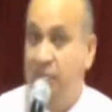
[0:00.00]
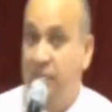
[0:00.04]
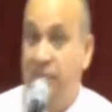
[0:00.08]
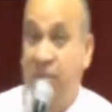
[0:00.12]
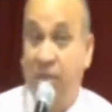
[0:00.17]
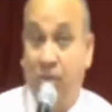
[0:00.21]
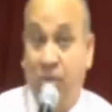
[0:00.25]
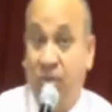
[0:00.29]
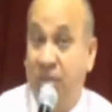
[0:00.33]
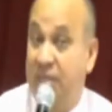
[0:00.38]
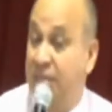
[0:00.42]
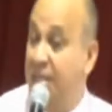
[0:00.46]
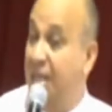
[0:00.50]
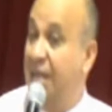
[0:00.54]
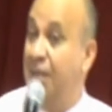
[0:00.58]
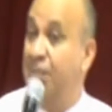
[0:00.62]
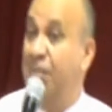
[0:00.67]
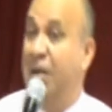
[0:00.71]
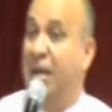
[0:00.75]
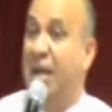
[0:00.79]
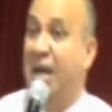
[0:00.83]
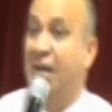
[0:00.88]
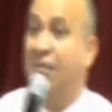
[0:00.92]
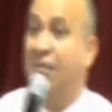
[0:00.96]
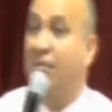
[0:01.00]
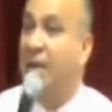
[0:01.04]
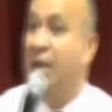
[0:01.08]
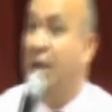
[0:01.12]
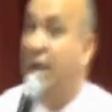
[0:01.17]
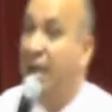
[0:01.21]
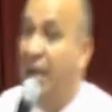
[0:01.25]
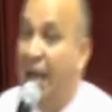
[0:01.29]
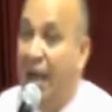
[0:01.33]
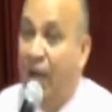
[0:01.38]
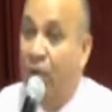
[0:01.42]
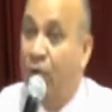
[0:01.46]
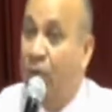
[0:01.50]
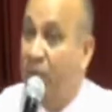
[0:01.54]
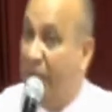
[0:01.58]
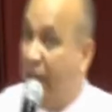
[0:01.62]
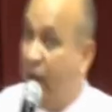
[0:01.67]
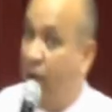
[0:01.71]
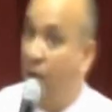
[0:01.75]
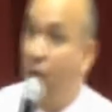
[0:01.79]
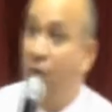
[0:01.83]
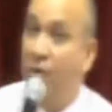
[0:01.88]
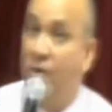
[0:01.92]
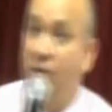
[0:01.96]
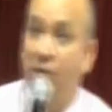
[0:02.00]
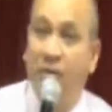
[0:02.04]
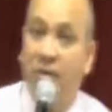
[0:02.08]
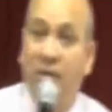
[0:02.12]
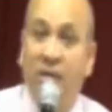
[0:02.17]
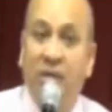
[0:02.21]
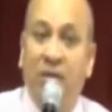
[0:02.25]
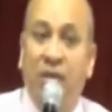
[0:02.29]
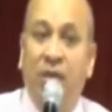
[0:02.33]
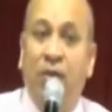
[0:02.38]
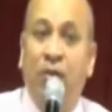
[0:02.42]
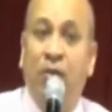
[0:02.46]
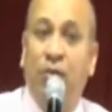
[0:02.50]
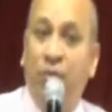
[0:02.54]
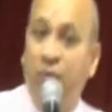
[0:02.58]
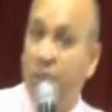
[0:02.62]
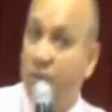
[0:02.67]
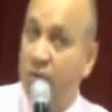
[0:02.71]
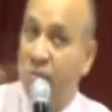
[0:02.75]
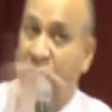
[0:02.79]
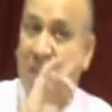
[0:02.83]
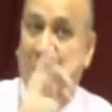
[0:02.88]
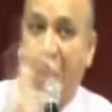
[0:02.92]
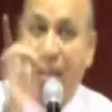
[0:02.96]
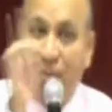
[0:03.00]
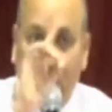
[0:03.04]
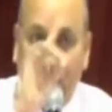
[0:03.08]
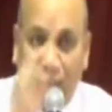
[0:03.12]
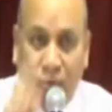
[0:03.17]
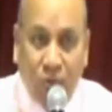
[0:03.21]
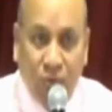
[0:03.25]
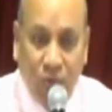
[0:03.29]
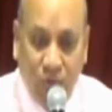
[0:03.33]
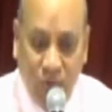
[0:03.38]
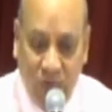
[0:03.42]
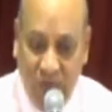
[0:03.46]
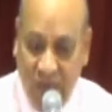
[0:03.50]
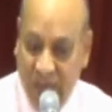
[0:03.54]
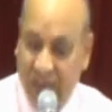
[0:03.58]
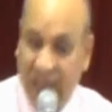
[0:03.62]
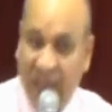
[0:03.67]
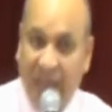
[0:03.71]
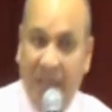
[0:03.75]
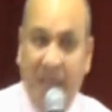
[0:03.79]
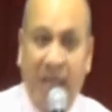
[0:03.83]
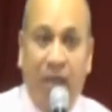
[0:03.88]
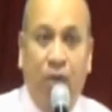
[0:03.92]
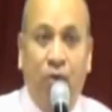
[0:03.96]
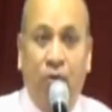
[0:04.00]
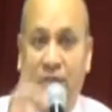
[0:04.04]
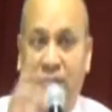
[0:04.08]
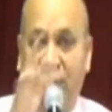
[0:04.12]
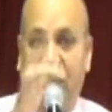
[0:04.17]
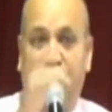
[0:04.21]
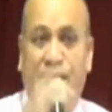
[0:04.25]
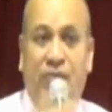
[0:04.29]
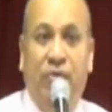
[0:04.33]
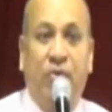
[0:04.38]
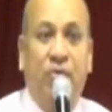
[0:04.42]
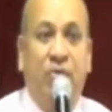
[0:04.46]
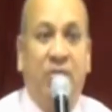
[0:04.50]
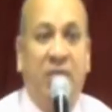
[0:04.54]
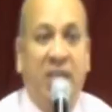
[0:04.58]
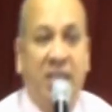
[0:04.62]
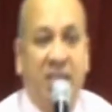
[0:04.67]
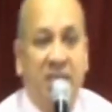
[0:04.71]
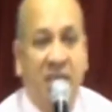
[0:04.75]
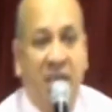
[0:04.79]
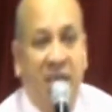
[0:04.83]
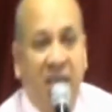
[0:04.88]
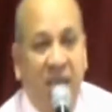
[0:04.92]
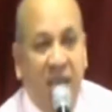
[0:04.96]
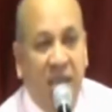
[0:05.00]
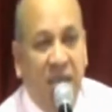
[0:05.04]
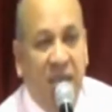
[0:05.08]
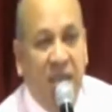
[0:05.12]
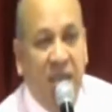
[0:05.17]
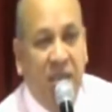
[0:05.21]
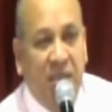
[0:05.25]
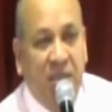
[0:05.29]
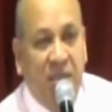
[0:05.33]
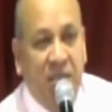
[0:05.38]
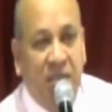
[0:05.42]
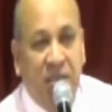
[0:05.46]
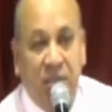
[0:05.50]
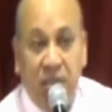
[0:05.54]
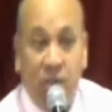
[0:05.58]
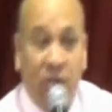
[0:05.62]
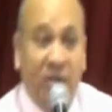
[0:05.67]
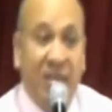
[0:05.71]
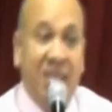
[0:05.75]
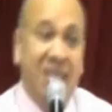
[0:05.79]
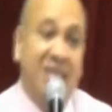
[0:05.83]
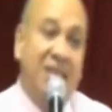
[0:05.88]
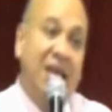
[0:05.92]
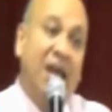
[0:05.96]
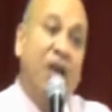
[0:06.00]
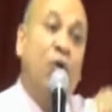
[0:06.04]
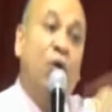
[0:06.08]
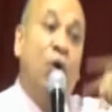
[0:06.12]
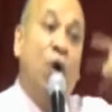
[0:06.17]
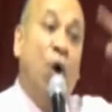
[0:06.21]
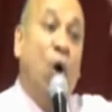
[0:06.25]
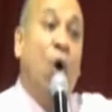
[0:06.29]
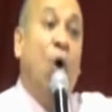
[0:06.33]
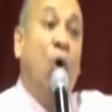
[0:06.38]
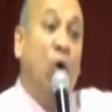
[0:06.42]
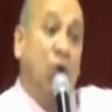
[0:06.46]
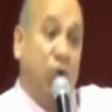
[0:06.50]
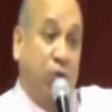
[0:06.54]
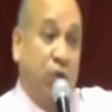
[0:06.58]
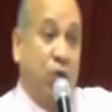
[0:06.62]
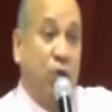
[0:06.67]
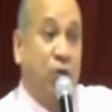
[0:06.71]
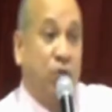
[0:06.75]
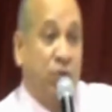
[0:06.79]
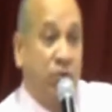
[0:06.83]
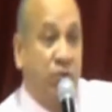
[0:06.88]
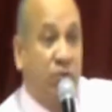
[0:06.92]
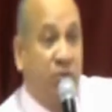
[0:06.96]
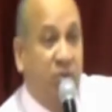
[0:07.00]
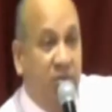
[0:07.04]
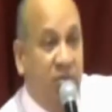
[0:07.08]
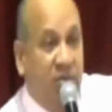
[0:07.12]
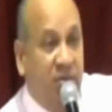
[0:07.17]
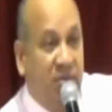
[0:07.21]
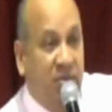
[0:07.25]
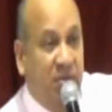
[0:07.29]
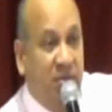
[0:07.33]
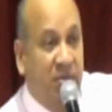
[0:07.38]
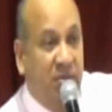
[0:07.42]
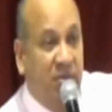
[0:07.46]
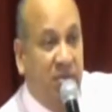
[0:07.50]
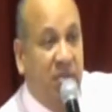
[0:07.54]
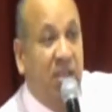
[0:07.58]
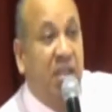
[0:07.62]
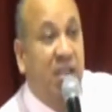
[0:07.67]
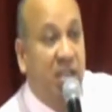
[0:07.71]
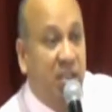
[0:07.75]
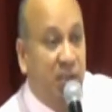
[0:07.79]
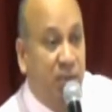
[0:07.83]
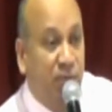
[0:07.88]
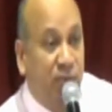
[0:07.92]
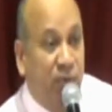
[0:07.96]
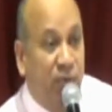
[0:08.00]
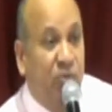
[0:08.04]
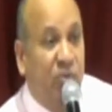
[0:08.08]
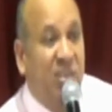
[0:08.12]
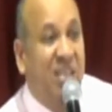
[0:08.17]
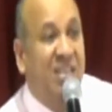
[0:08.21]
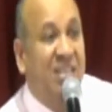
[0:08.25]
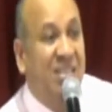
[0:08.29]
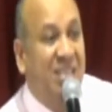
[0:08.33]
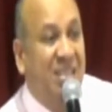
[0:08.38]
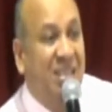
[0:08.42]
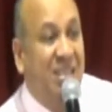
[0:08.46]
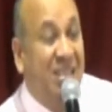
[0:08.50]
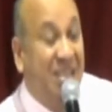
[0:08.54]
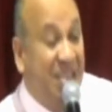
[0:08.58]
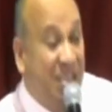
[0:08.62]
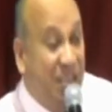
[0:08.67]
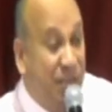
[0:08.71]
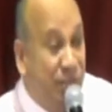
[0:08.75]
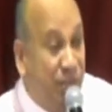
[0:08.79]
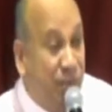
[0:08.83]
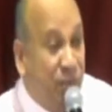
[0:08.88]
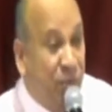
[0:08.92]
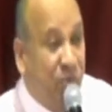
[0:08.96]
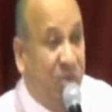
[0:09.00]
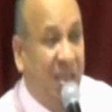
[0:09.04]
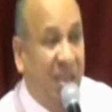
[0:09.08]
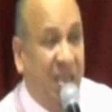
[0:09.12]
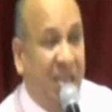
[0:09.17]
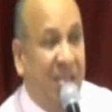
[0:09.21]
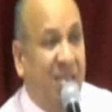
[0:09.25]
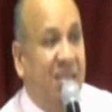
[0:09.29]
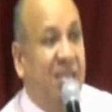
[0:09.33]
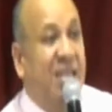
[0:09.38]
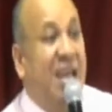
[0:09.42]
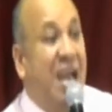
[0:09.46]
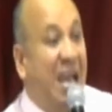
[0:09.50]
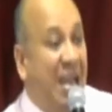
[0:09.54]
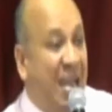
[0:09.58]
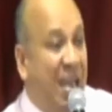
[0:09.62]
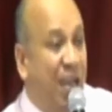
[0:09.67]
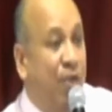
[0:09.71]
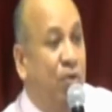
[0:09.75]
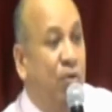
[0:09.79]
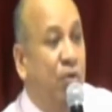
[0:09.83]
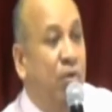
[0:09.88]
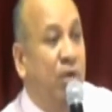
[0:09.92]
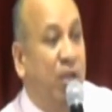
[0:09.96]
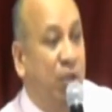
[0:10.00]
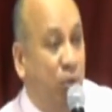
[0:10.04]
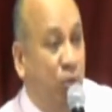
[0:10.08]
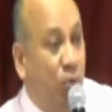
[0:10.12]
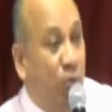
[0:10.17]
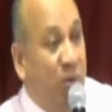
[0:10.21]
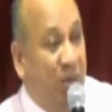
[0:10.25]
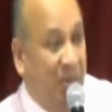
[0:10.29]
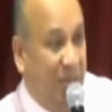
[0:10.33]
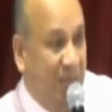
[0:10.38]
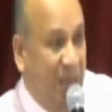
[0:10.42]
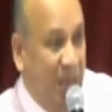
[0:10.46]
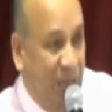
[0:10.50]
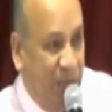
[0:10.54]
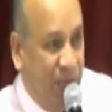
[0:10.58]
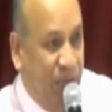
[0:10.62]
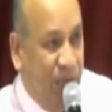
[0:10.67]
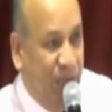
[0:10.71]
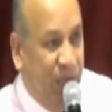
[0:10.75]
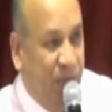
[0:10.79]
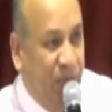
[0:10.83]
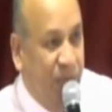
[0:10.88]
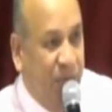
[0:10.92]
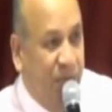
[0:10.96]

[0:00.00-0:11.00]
Pero dice la palabra, a lo mejor no seas tú, dice, quien los disfrutes, sino que sean otros quien disfrutes disfruten de aquello que tú has hecho.